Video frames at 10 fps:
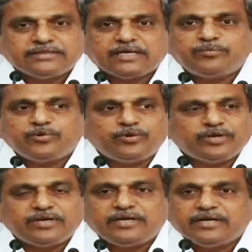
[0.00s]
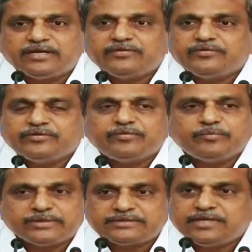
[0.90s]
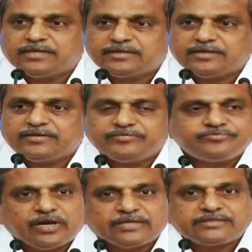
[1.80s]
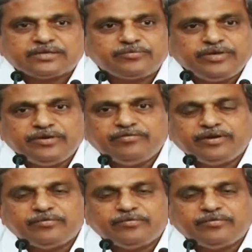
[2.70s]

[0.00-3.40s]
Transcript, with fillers: జగన్మోహన్ రెడ్డి గారు బస్ యాత్ర రాష్ట్రం ఈ